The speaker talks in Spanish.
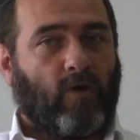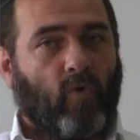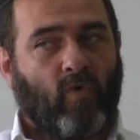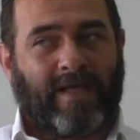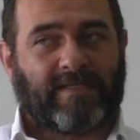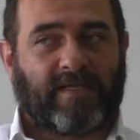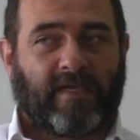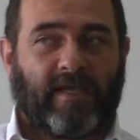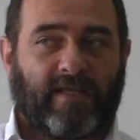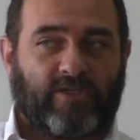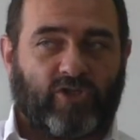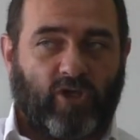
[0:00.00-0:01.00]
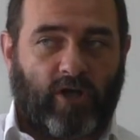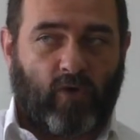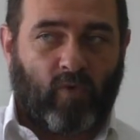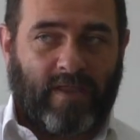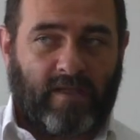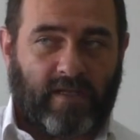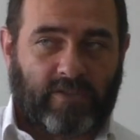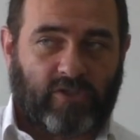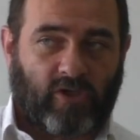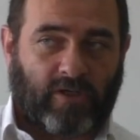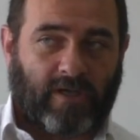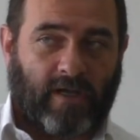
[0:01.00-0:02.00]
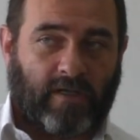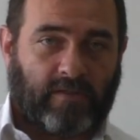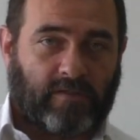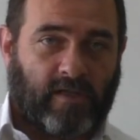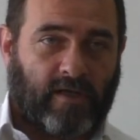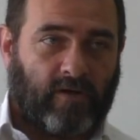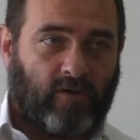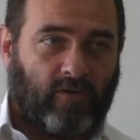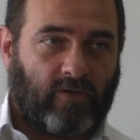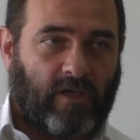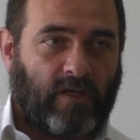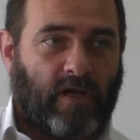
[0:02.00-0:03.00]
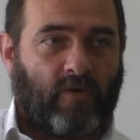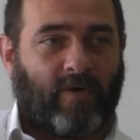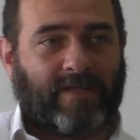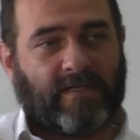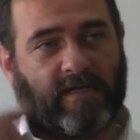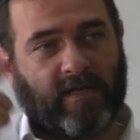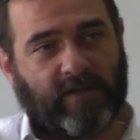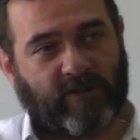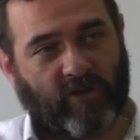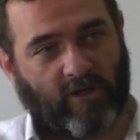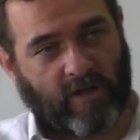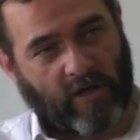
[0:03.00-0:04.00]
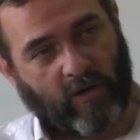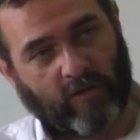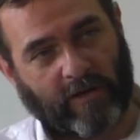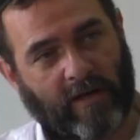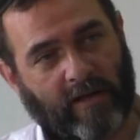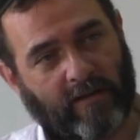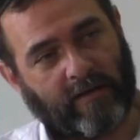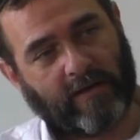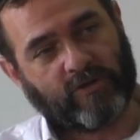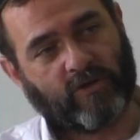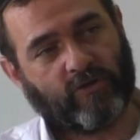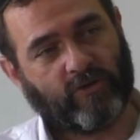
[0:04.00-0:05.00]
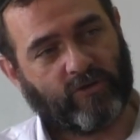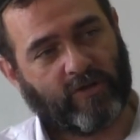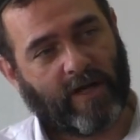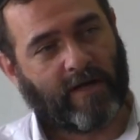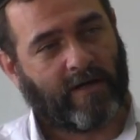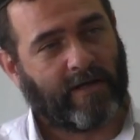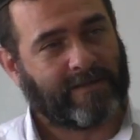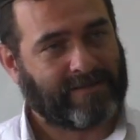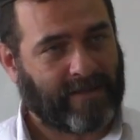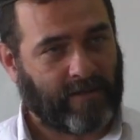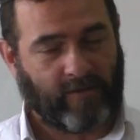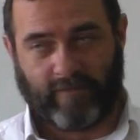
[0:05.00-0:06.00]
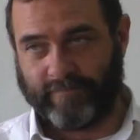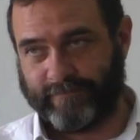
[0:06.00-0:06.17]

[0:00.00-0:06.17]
una exageración en una dirección en el interno genera una exageración en, el, en la dirección contraria en el externo.